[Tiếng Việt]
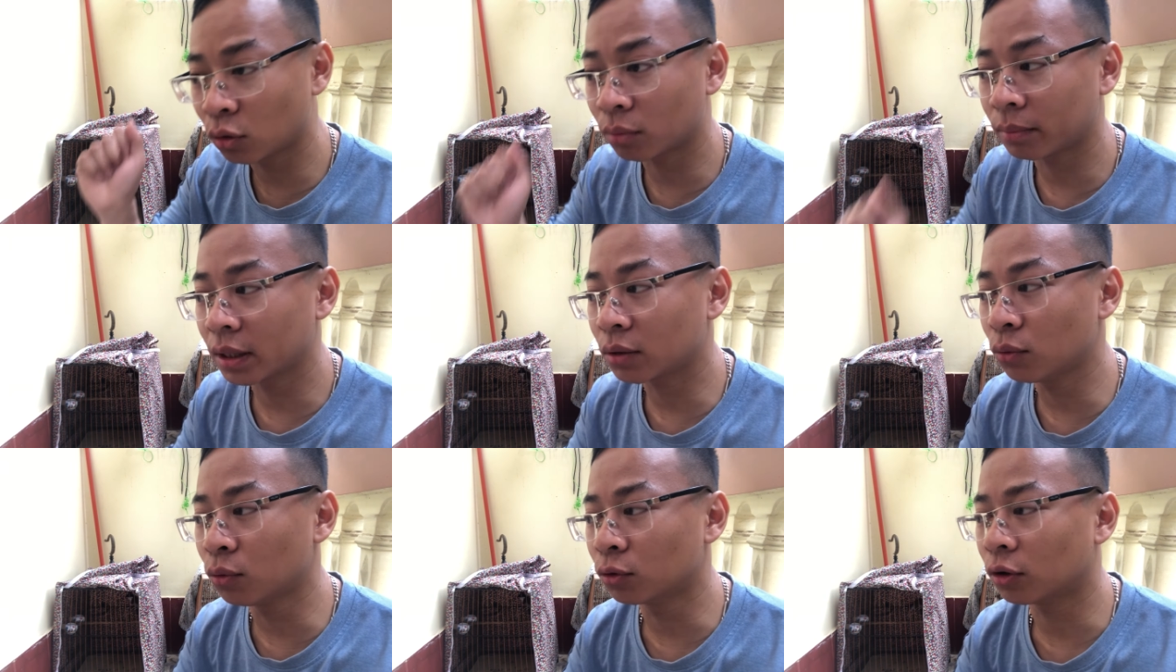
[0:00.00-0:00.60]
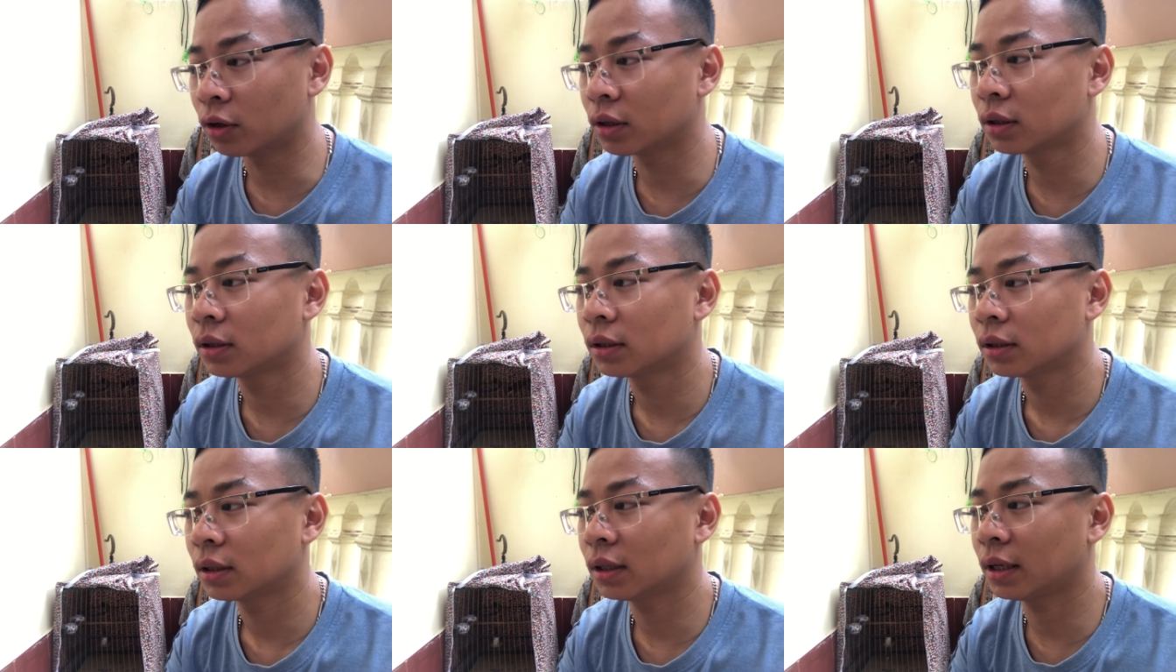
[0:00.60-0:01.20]
mấy củ rồi,
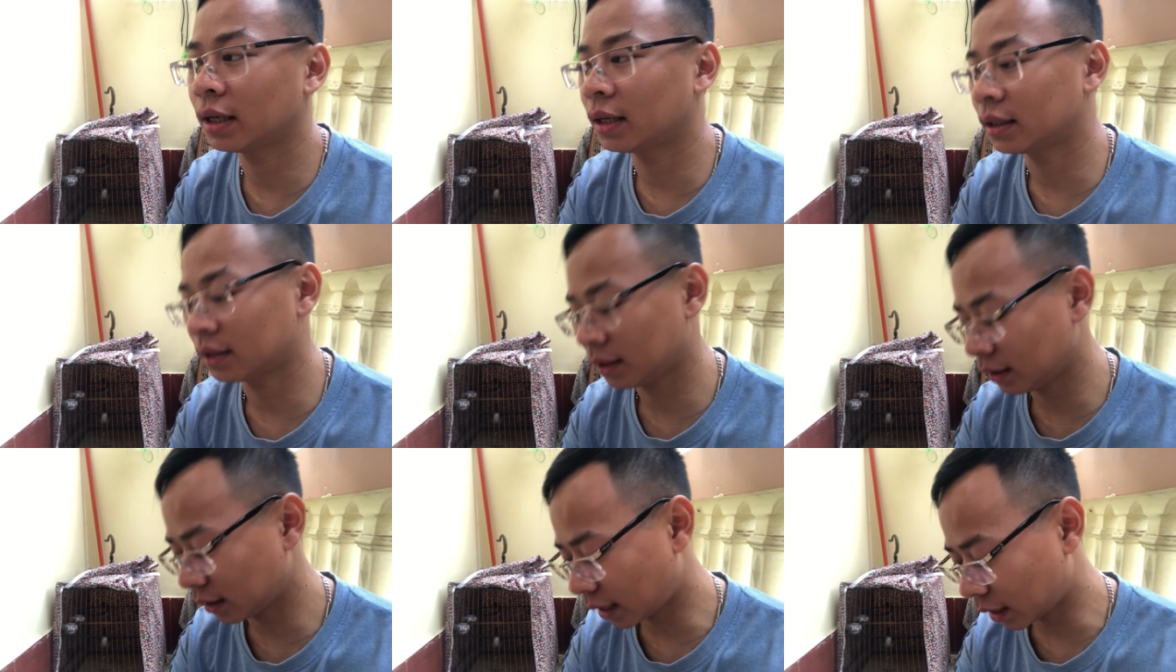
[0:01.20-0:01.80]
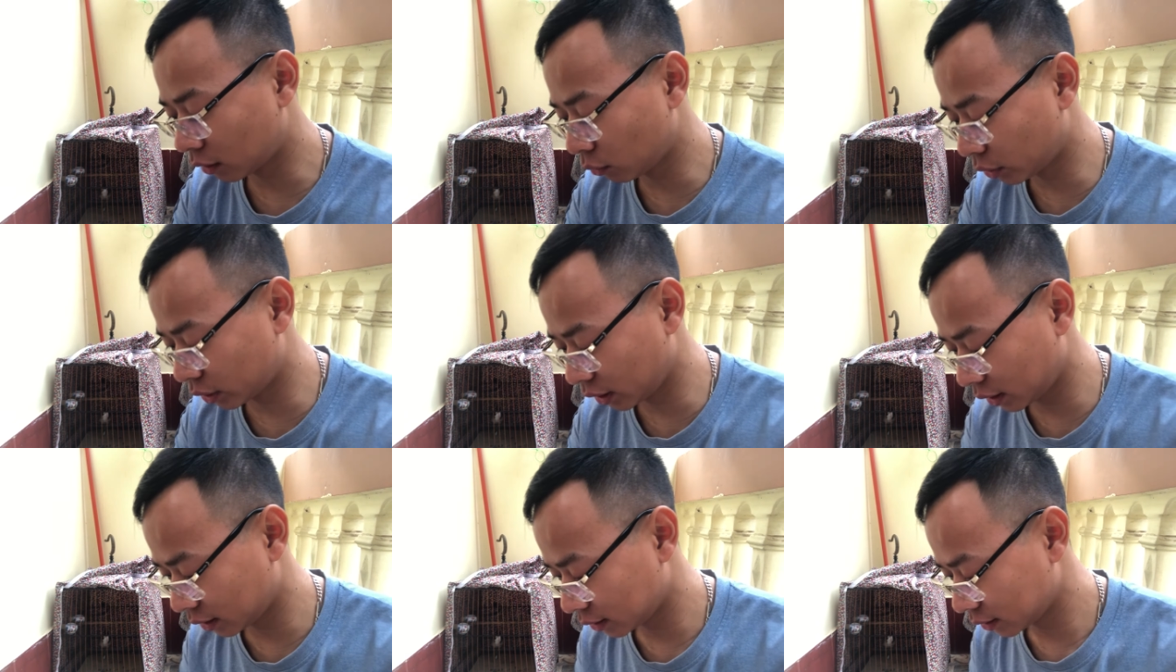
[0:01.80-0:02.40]
thì để tí nữa ăn
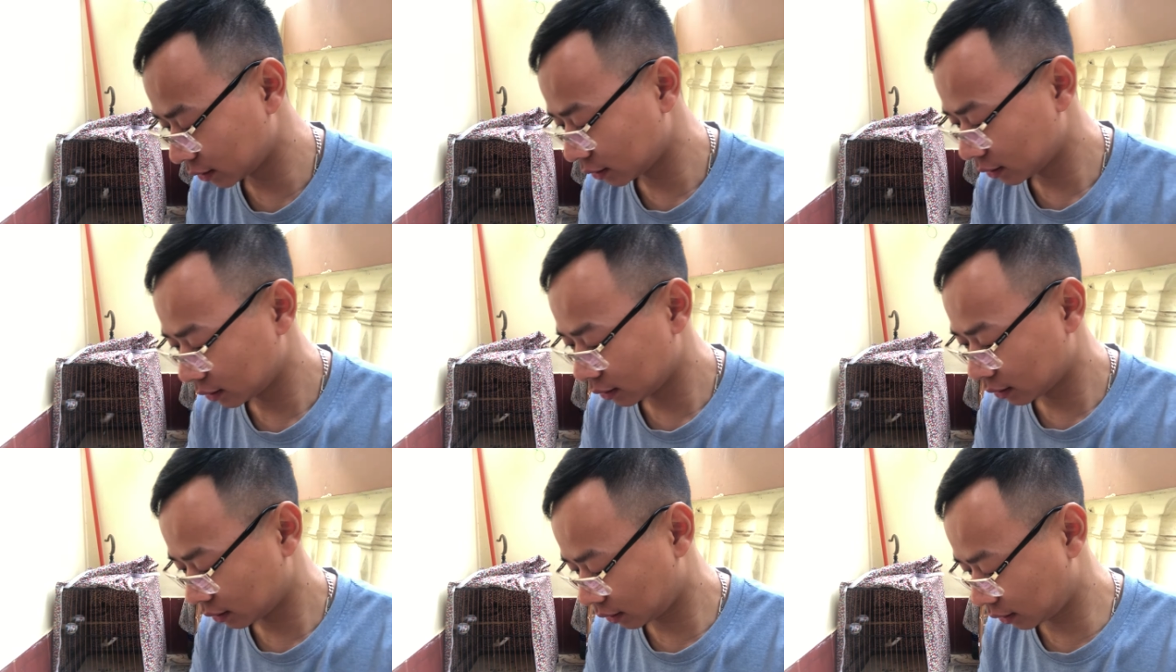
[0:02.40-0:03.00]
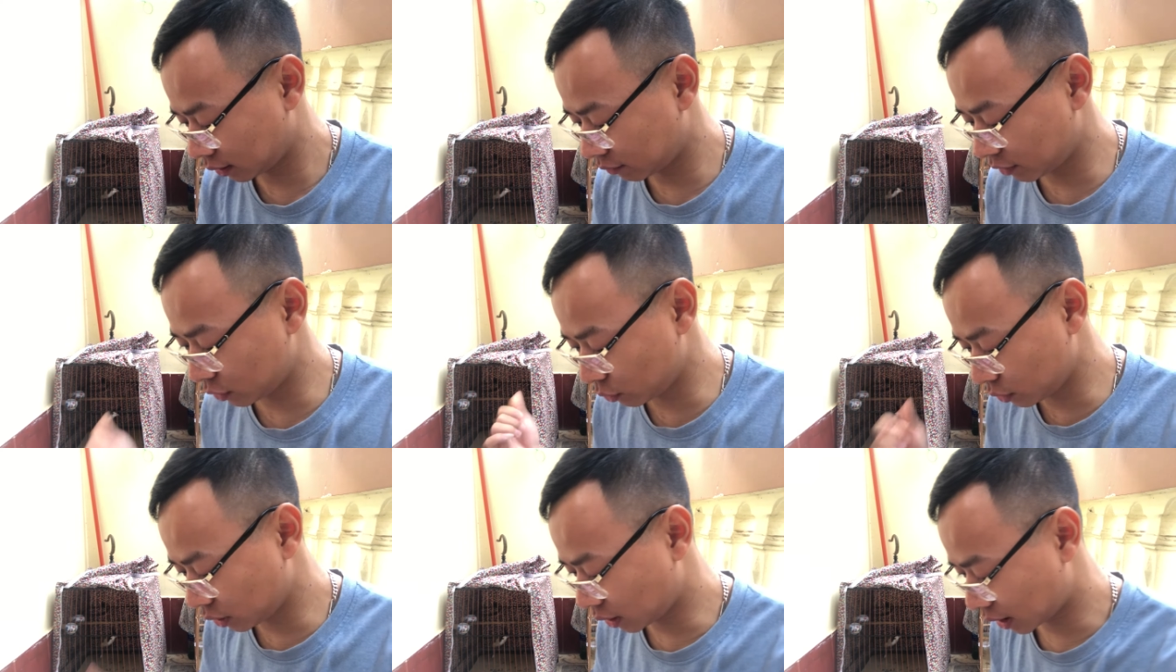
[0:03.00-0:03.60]
luôn đi. Thì ví
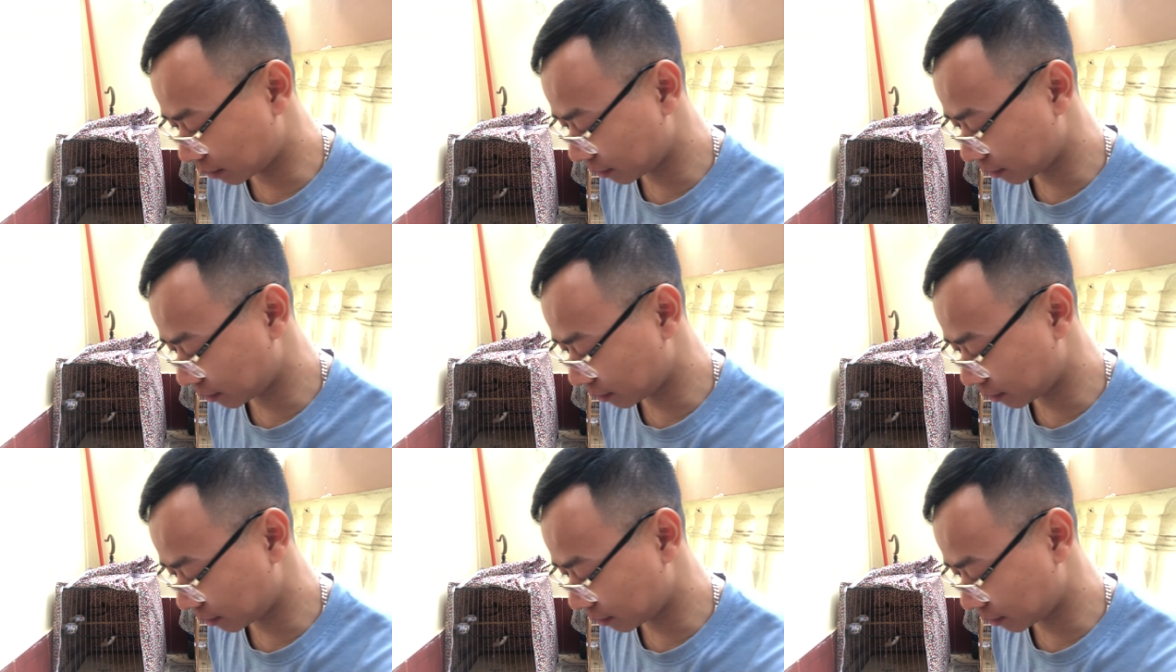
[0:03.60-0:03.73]
dụ như là